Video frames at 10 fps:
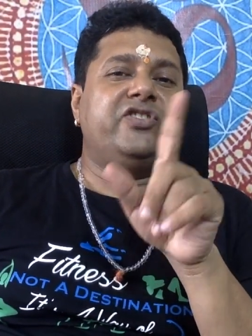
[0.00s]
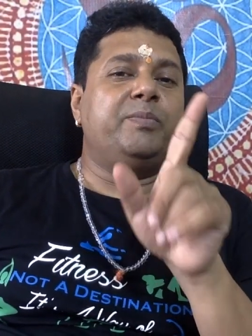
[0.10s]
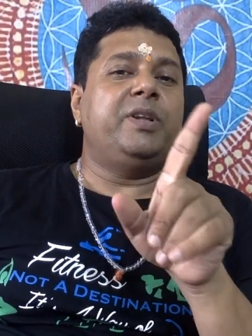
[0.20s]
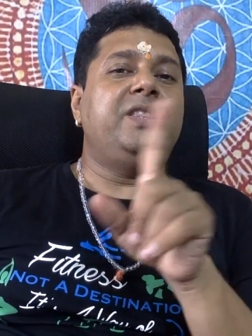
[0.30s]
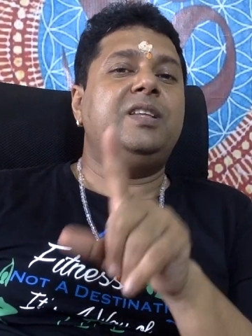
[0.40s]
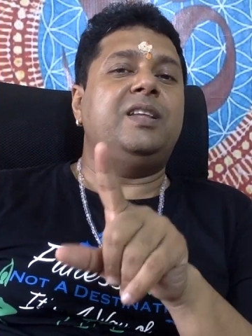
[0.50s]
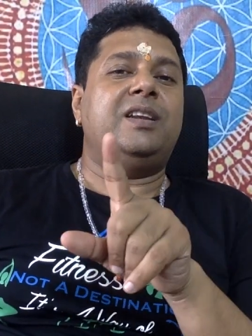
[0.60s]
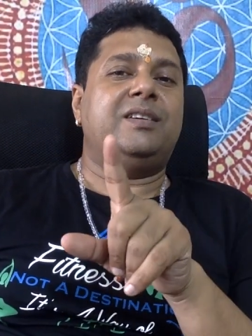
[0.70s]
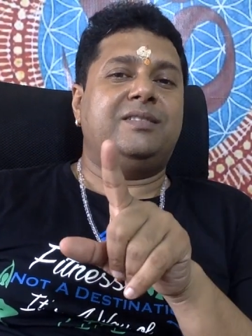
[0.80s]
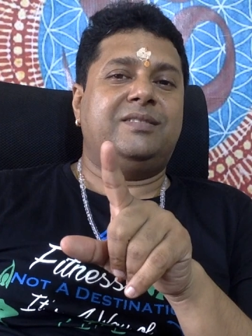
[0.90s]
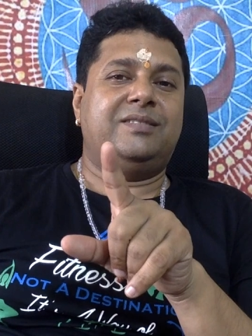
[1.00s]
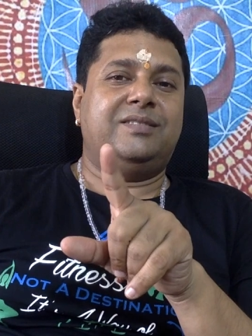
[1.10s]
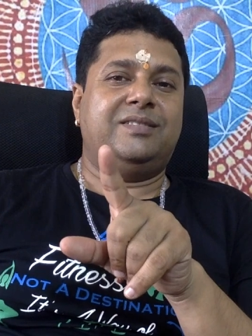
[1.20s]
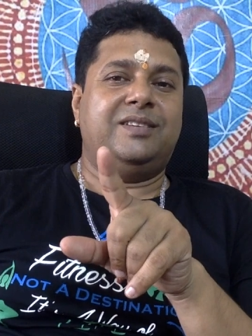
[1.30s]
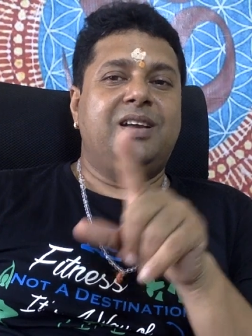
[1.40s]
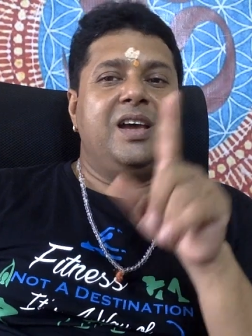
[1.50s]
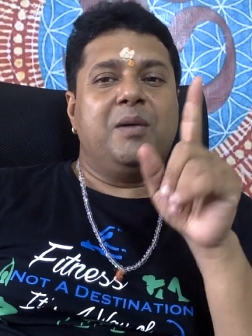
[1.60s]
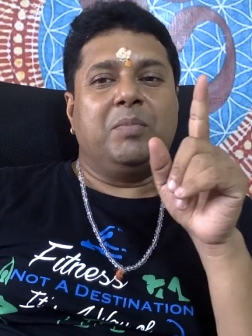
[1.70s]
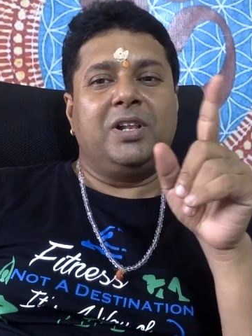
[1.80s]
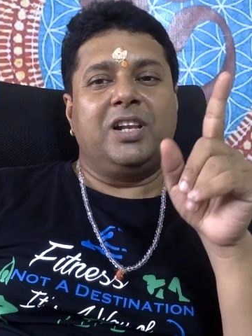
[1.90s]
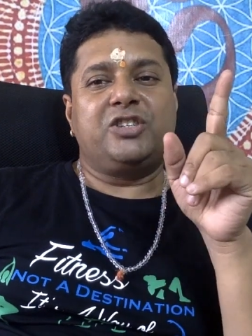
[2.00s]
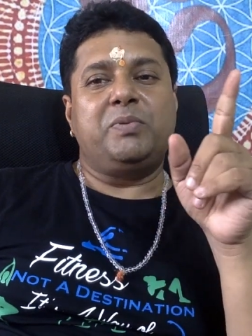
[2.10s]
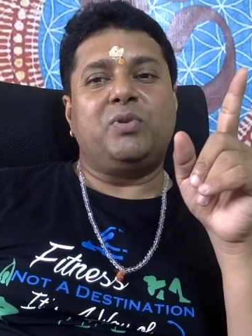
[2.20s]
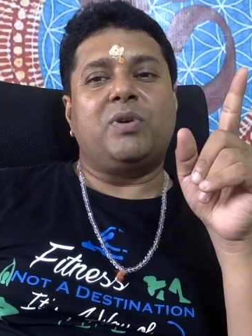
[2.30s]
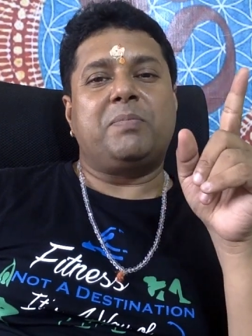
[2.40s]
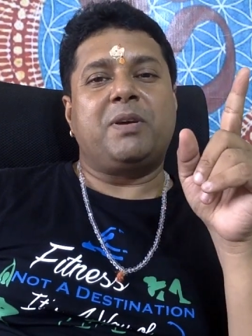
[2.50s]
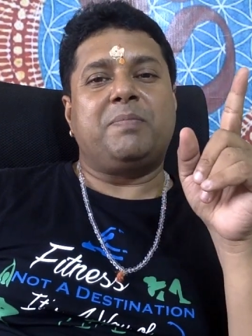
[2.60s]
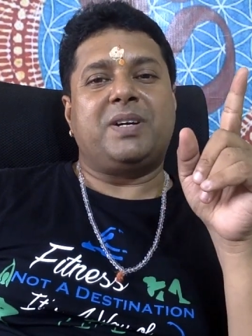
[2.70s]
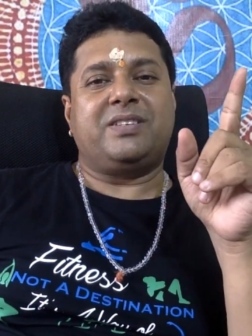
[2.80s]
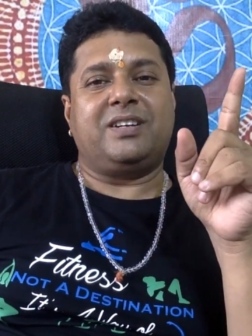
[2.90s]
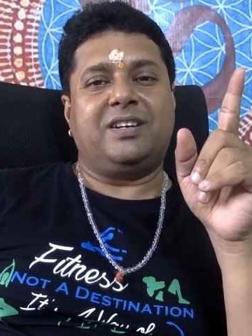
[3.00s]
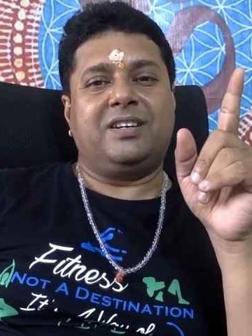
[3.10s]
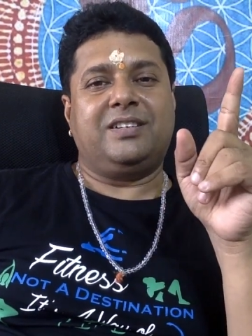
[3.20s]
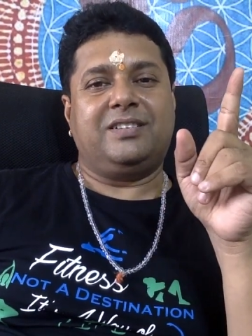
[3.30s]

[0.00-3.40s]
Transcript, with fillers: समृद्धि देना मतलब लक्ष्मी को आपके पास रखना